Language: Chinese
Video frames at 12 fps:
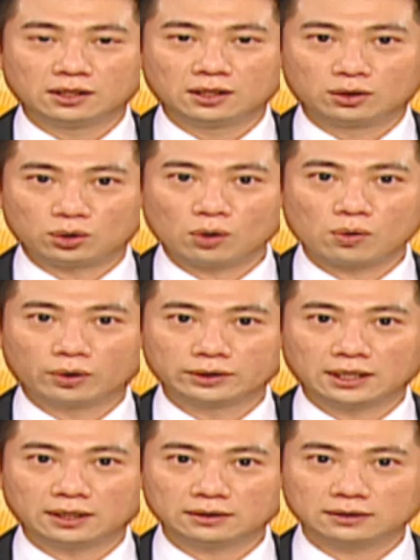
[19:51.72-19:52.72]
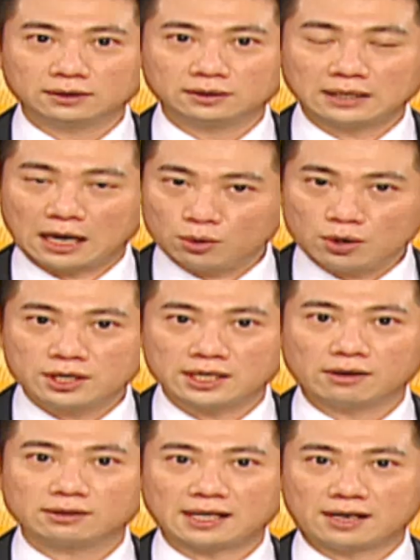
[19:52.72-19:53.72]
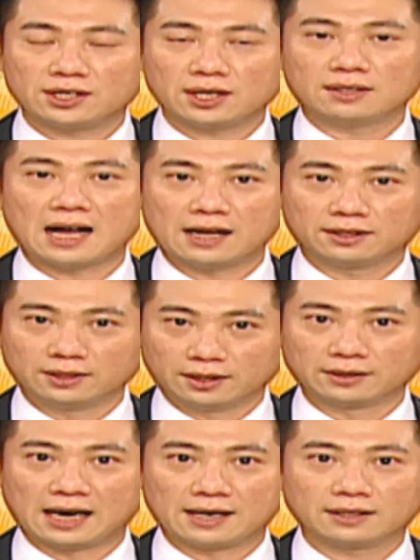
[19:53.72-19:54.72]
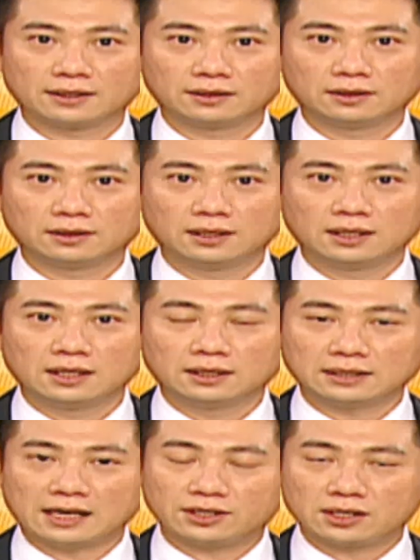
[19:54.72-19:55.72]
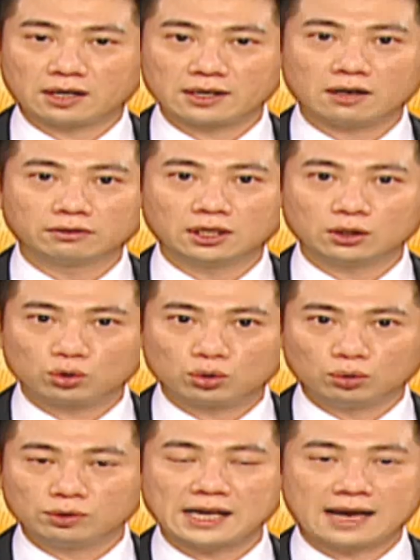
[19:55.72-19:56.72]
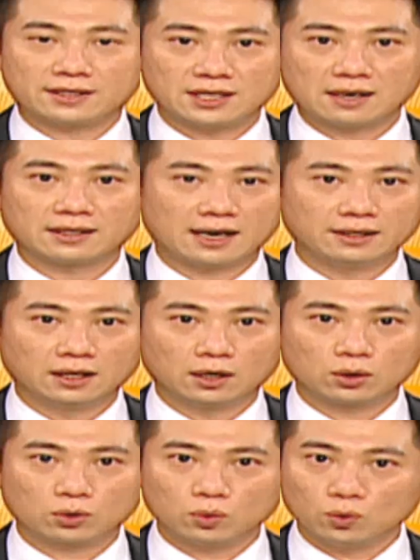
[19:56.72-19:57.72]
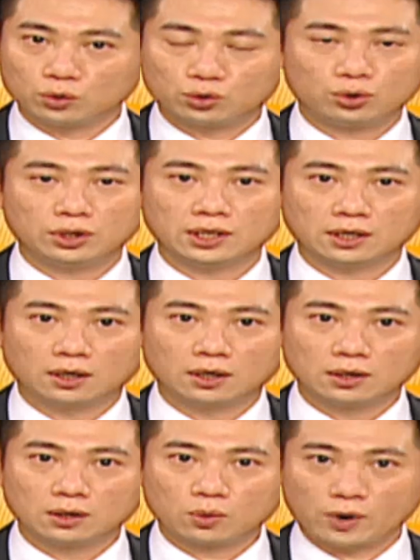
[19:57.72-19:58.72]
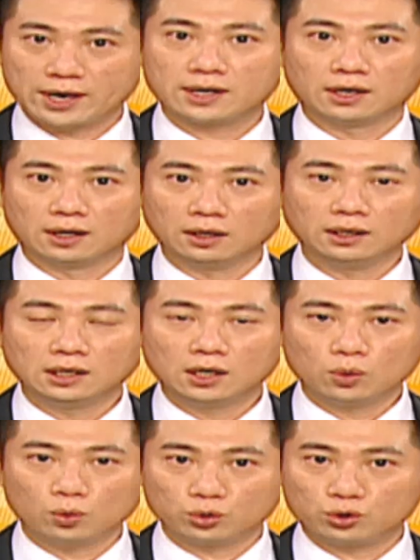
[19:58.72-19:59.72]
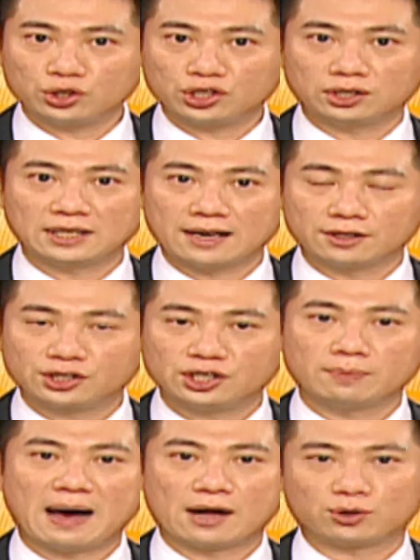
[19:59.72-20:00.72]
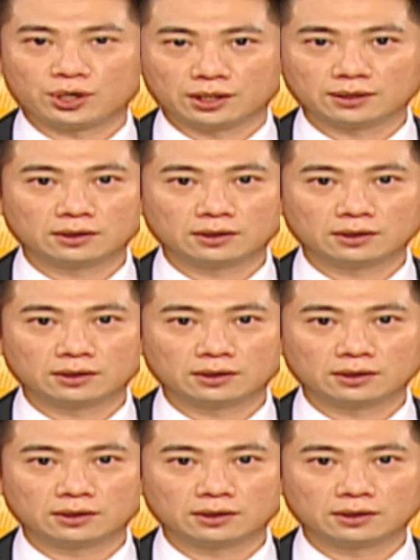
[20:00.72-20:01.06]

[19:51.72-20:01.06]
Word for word: 中国呢，他越想要展现他的能耐，他想要呢主宰将来呢五 G 的规格，五 G 时代的制霸权。